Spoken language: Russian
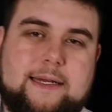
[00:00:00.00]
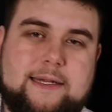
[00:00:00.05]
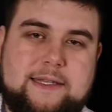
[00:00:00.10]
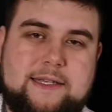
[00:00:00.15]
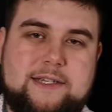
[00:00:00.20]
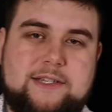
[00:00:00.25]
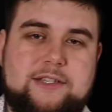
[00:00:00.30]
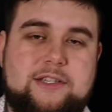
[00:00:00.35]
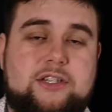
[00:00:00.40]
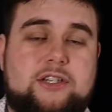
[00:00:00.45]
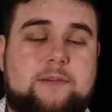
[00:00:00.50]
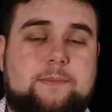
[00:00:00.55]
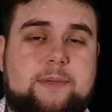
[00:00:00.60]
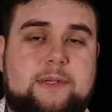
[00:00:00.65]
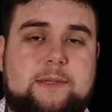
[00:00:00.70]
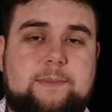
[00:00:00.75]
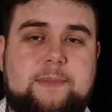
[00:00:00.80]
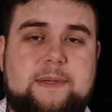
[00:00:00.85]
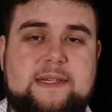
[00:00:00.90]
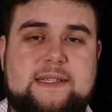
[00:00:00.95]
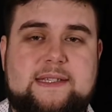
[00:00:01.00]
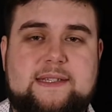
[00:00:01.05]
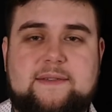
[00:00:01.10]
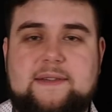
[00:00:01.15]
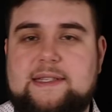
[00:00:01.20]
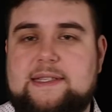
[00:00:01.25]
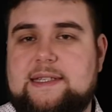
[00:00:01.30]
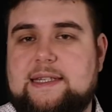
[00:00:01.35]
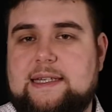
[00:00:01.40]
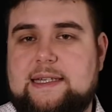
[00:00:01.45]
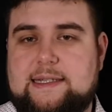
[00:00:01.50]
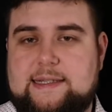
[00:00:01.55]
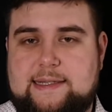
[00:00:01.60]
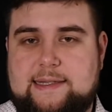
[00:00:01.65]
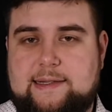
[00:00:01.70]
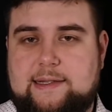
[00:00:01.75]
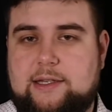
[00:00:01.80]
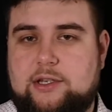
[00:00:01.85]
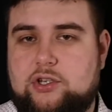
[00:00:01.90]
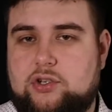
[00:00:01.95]
Конечно же, подписывайся, если
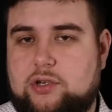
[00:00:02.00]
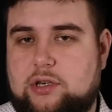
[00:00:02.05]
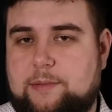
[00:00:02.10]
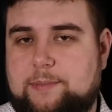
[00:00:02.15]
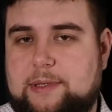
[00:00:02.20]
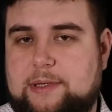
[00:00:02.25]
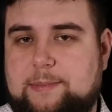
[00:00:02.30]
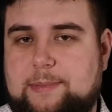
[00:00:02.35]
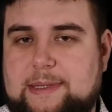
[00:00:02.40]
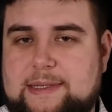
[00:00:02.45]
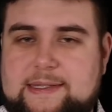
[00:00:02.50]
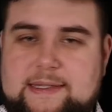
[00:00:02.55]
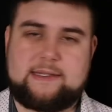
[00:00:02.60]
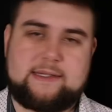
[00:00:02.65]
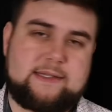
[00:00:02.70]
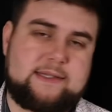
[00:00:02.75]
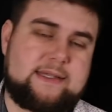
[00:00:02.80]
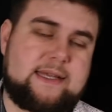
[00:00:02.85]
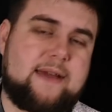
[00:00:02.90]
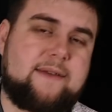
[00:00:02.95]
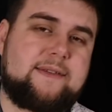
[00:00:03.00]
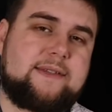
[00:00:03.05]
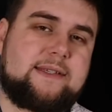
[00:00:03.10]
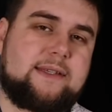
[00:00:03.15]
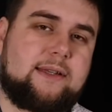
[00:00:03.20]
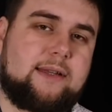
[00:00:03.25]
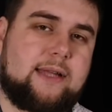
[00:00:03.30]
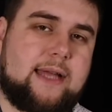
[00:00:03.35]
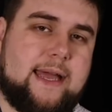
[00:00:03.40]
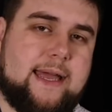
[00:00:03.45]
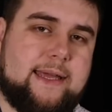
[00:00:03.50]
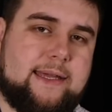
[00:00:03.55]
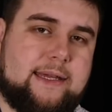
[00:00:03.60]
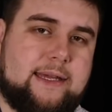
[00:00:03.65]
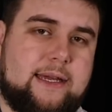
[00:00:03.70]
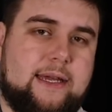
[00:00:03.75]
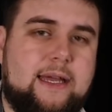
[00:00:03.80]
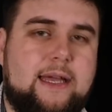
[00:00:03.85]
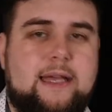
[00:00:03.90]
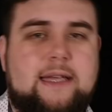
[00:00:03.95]
ты еще не подписан. Ставьте
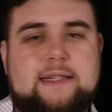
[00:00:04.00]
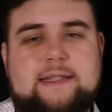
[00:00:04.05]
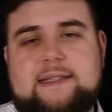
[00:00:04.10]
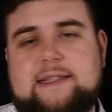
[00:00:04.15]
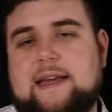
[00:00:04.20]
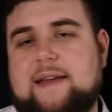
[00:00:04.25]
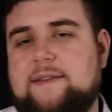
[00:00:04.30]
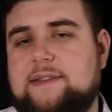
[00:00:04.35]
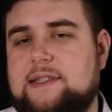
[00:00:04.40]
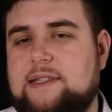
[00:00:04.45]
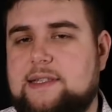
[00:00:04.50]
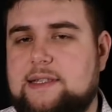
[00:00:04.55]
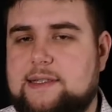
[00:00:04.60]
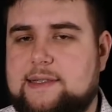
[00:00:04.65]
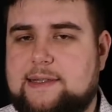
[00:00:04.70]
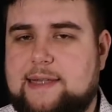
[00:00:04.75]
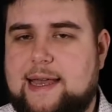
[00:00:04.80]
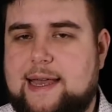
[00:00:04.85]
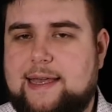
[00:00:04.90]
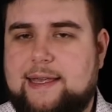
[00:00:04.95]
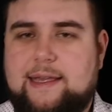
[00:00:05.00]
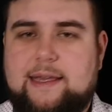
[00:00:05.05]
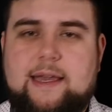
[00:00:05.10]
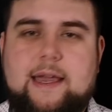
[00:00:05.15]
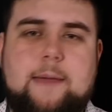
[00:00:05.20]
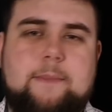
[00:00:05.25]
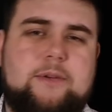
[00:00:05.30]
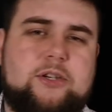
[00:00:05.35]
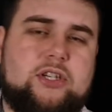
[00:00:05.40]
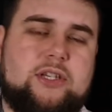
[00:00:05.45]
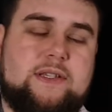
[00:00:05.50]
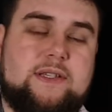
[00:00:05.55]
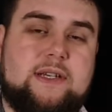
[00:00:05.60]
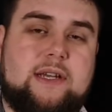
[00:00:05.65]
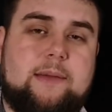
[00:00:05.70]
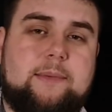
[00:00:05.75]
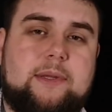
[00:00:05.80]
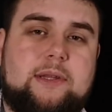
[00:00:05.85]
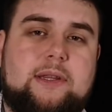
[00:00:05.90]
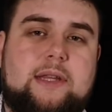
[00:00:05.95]
лайки, ставьте дизлайки, пишите
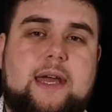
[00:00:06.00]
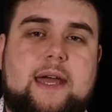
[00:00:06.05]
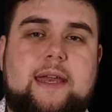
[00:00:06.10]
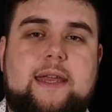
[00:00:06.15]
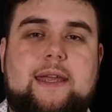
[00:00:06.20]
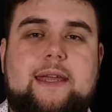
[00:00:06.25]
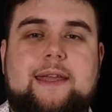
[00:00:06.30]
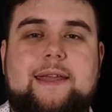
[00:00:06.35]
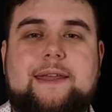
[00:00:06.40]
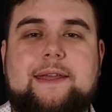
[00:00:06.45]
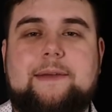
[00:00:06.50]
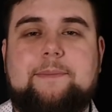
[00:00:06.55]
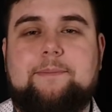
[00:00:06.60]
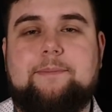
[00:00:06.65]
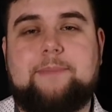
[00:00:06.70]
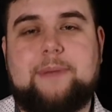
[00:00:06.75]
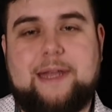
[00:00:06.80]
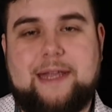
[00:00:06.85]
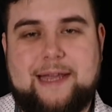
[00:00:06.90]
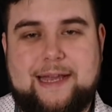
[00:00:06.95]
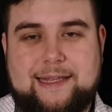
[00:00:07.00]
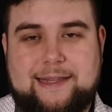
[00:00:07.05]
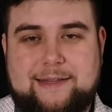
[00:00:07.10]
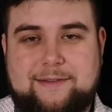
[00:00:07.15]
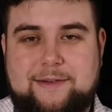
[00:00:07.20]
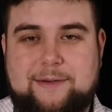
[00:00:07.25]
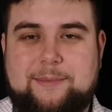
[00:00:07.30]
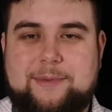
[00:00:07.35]
комментарии и приятного